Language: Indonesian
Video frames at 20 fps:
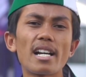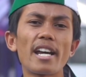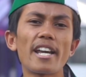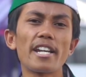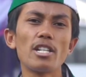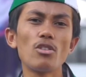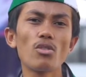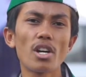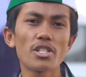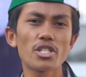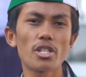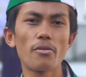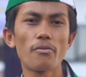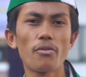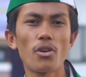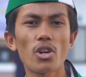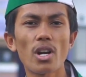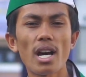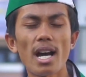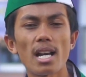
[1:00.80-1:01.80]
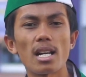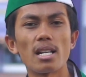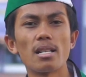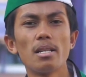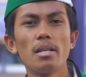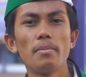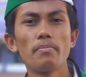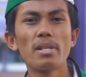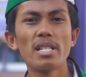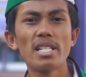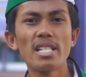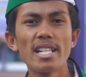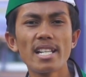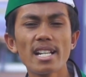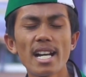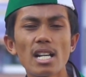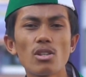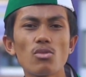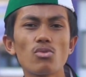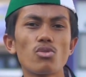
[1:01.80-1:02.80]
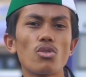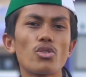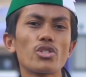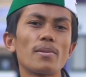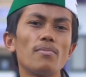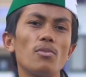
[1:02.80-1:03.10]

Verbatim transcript: yang education for all, pendidikan untuk